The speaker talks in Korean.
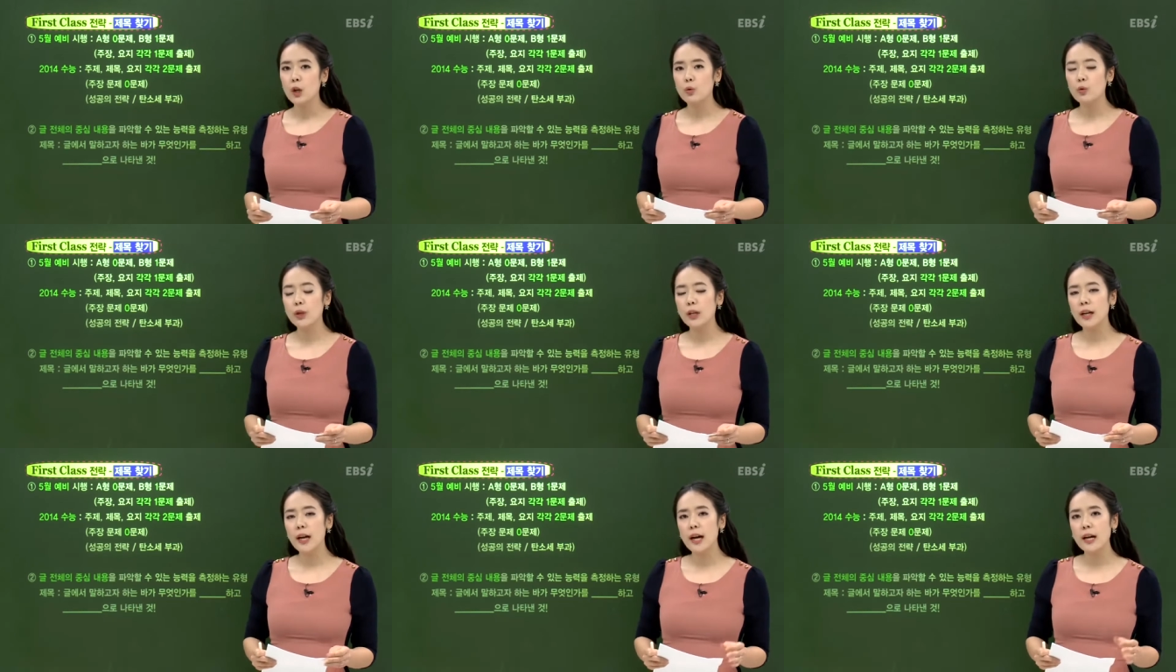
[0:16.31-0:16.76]

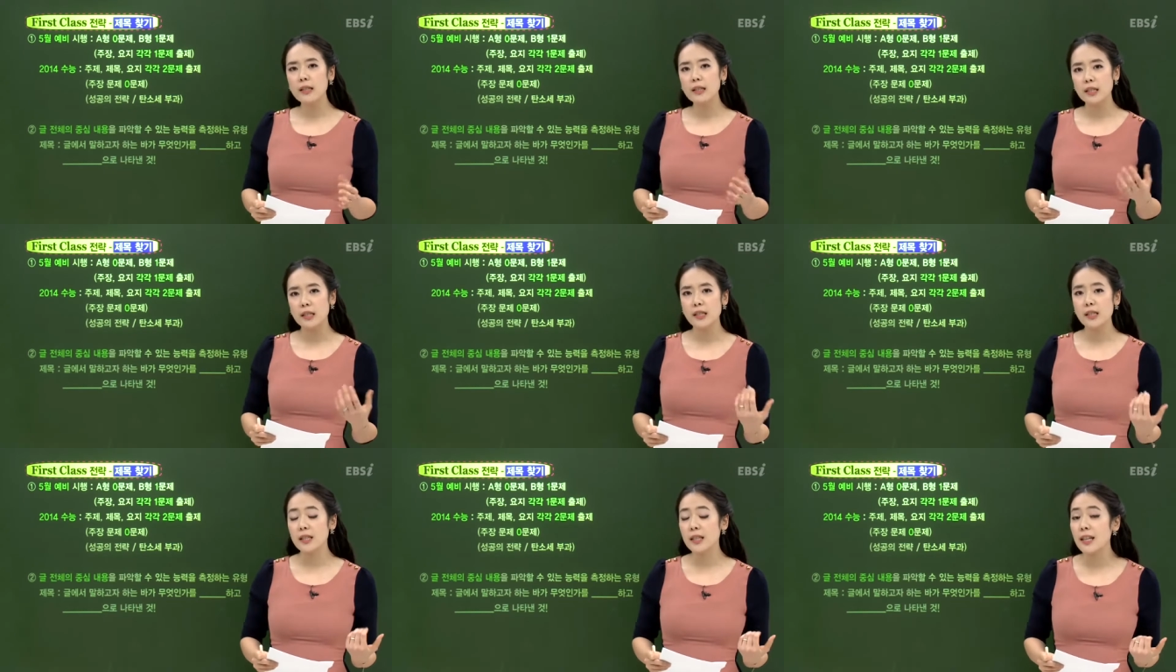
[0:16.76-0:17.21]
우리가
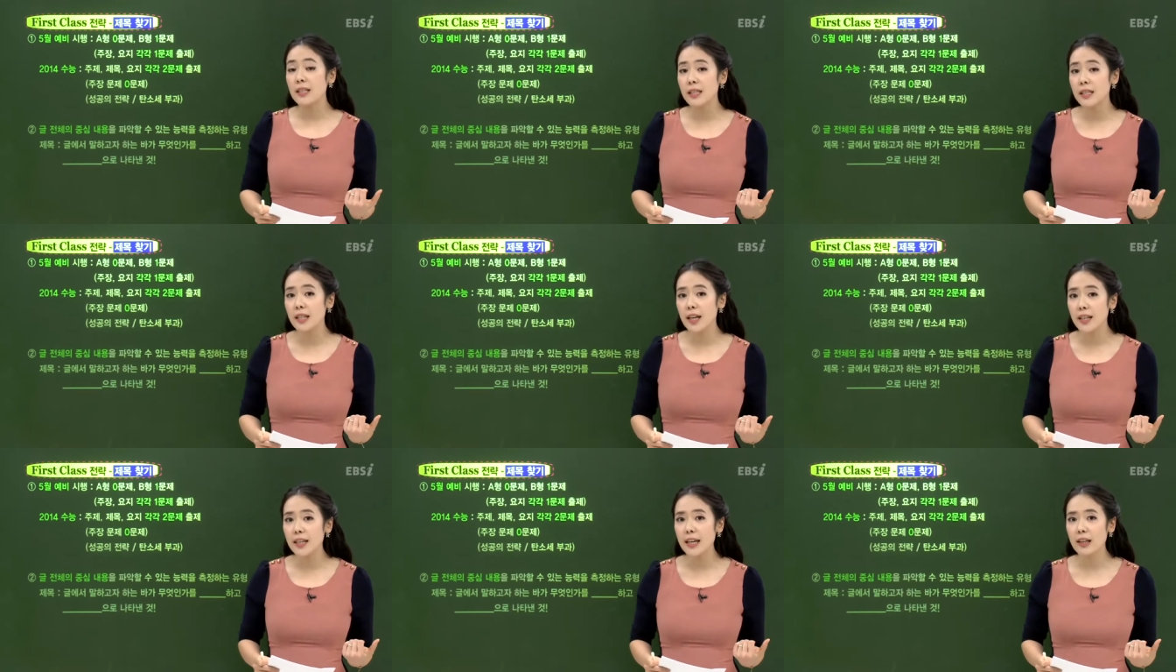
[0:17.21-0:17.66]
지난
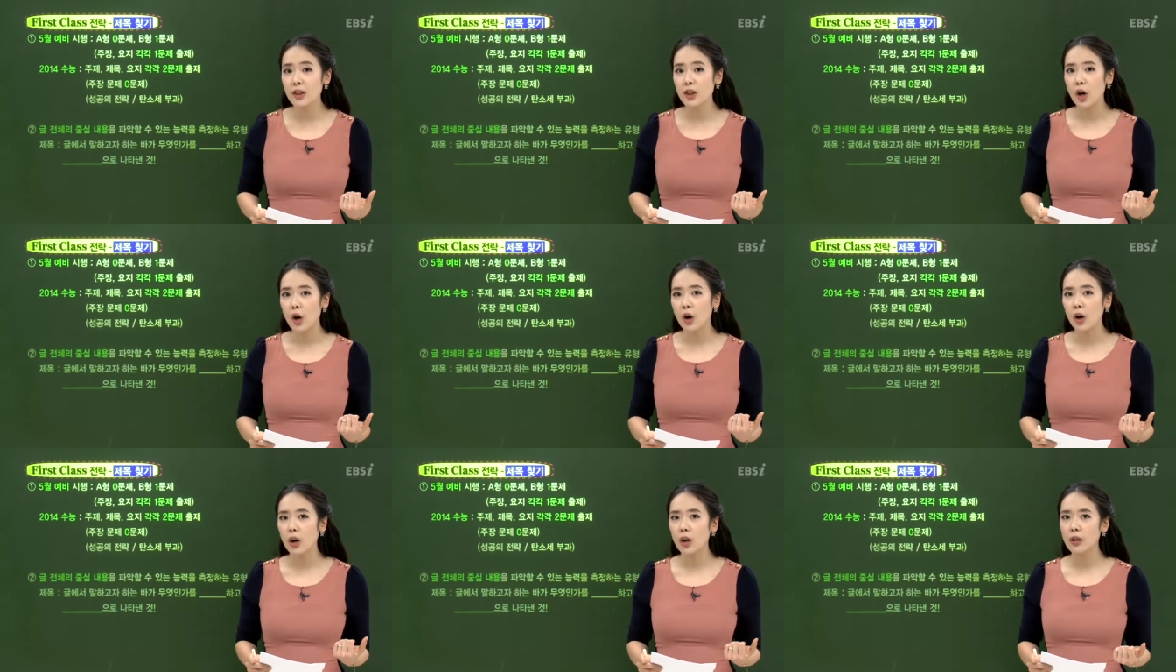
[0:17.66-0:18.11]
시간에
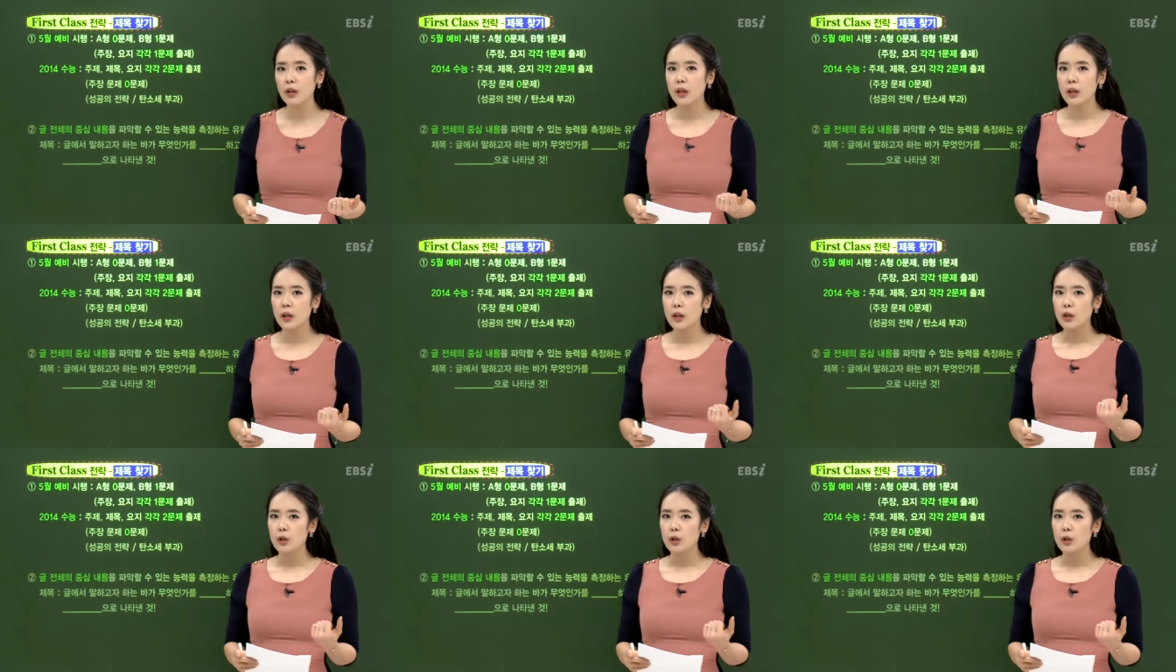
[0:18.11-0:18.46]
했던